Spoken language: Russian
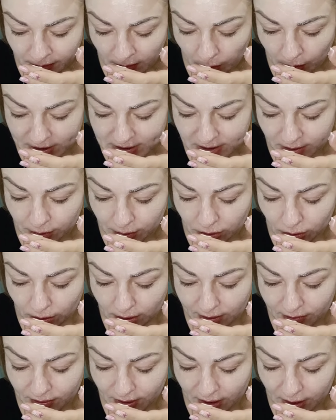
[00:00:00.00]
Масло
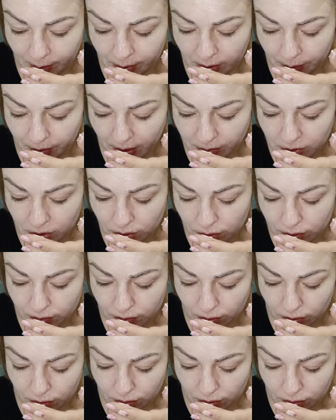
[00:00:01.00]
ментола и эвкалипта прям чувствую.